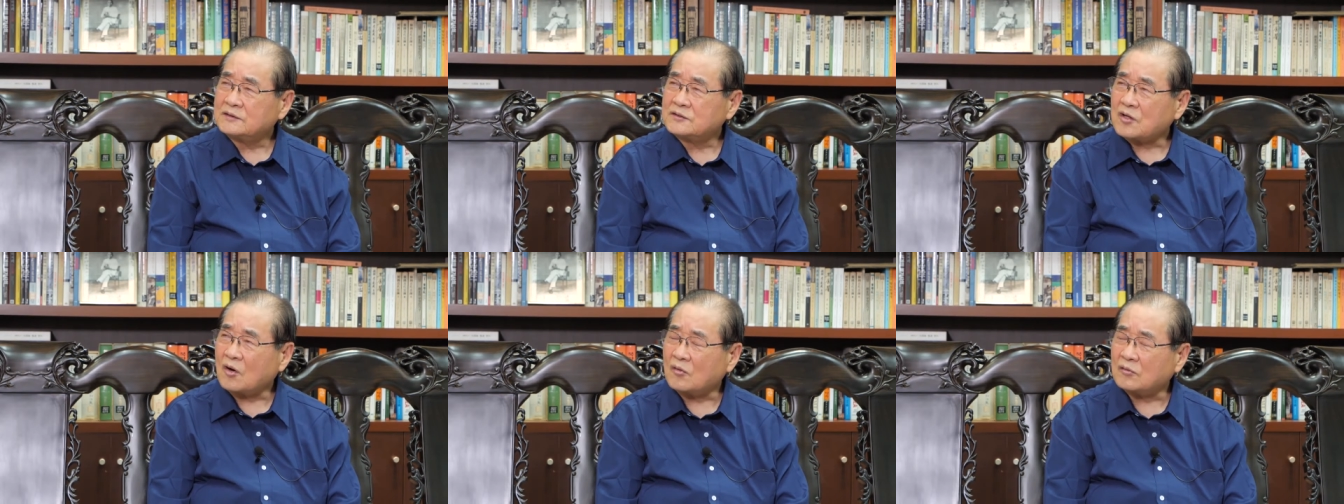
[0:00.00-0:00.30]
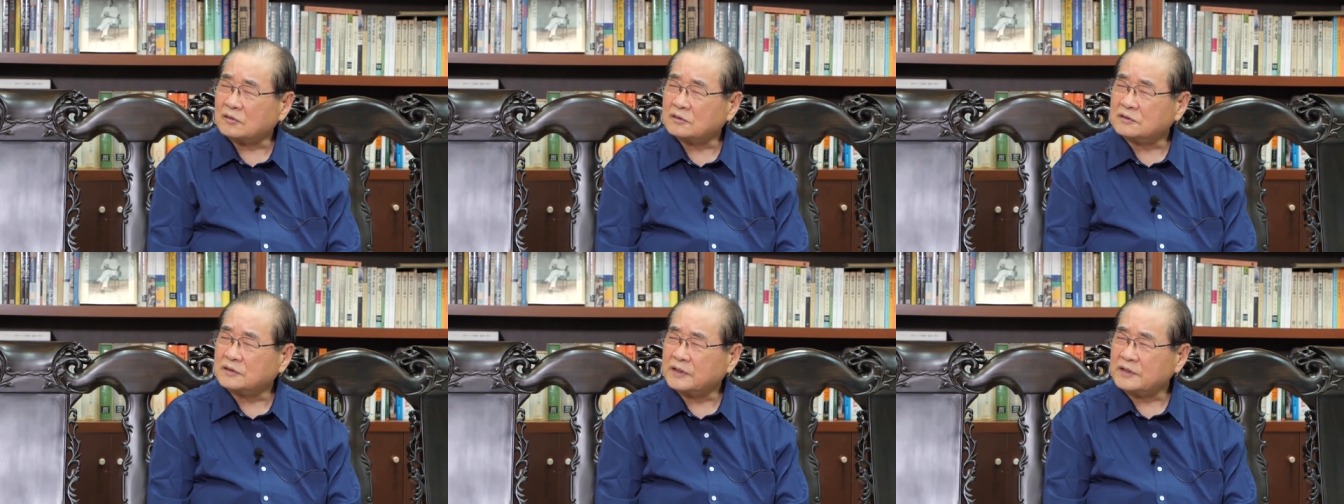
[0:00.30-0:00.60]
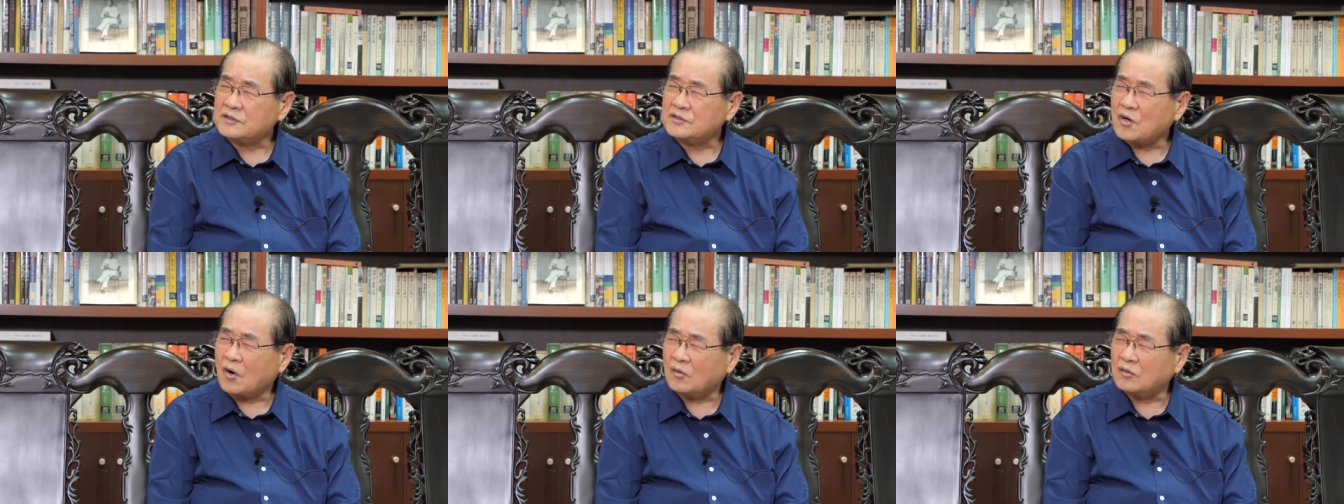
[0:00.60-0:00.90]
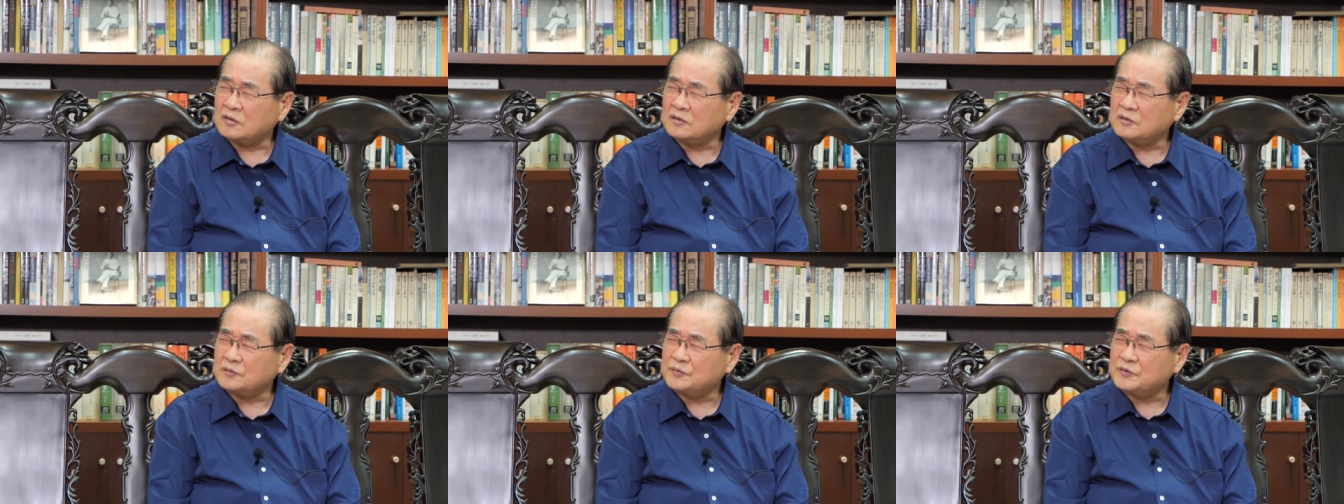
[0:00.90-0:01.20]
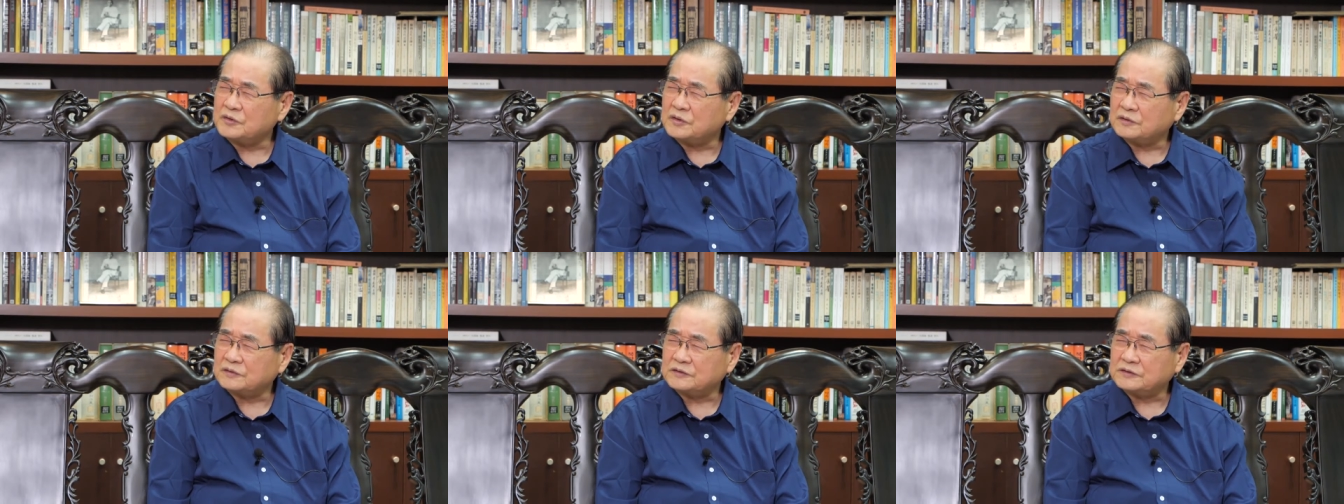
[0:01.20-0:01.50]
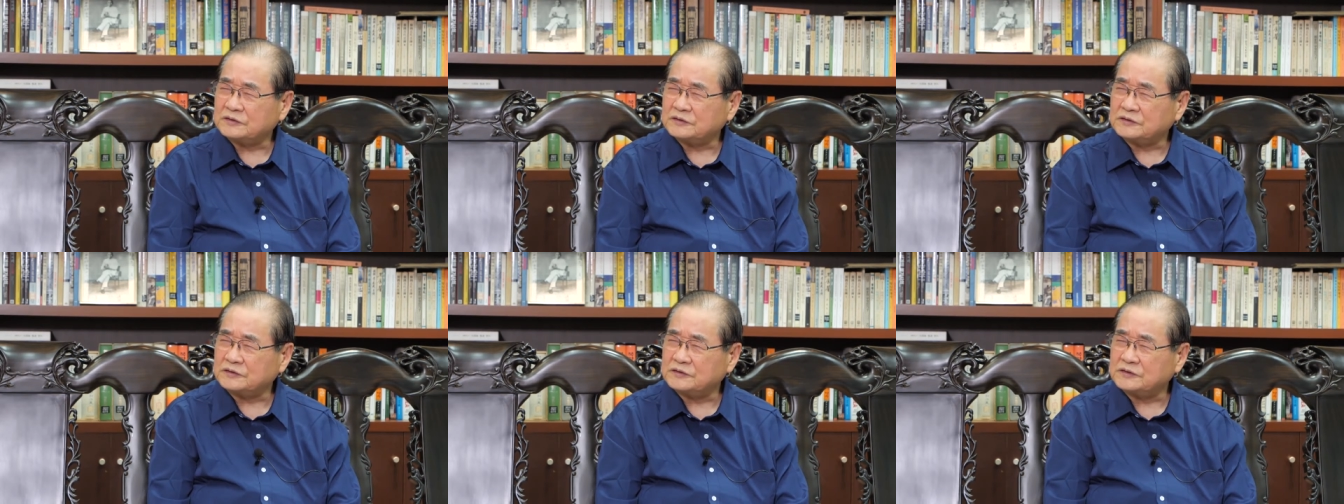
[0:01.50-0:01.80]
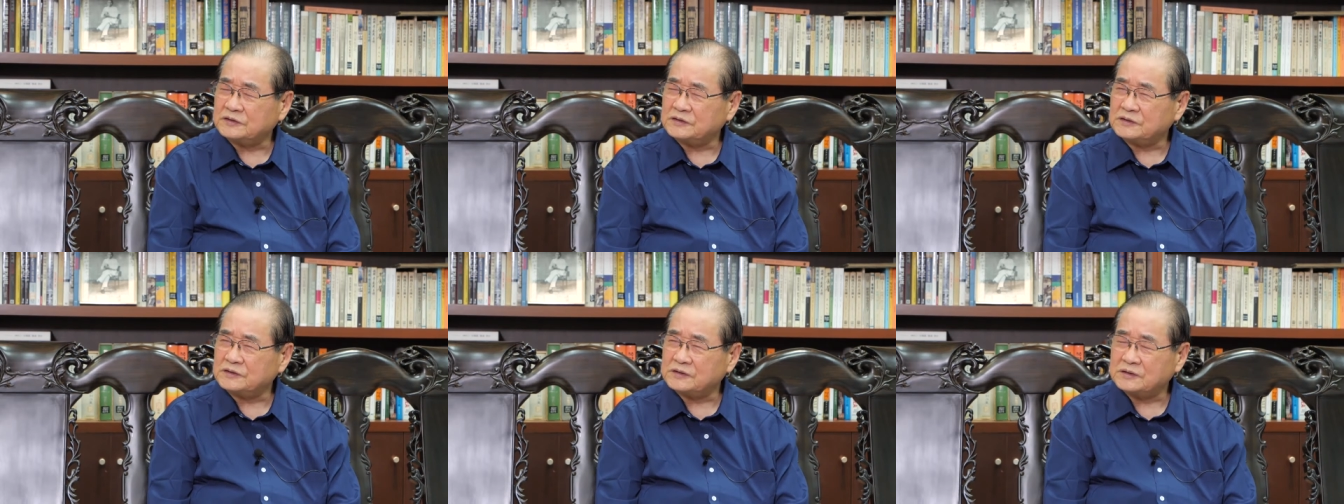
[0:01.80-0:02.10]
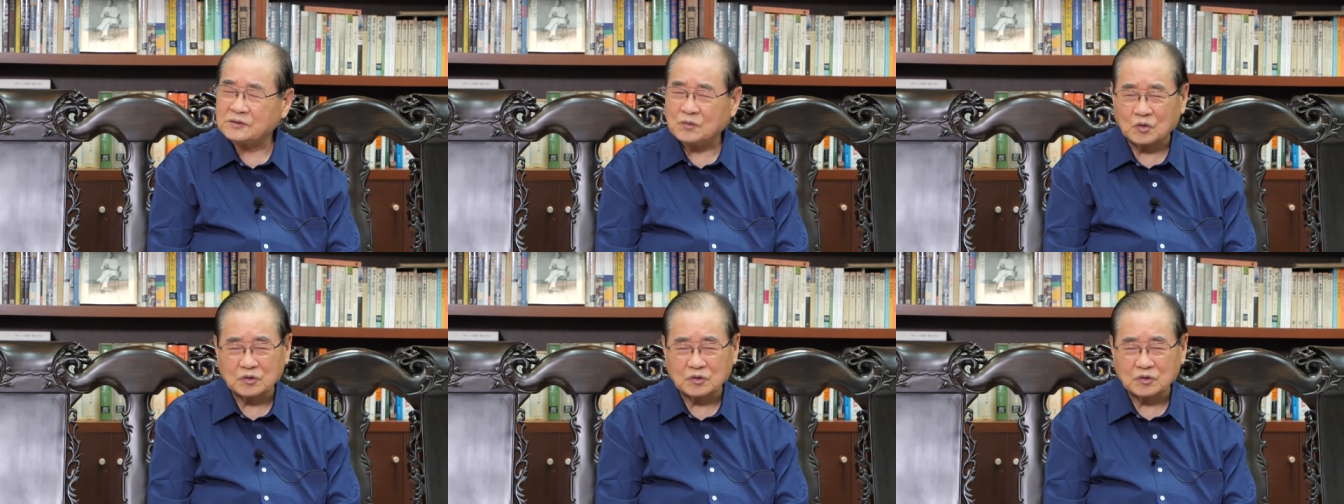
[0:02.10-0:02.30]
정 그게 정읍이었는지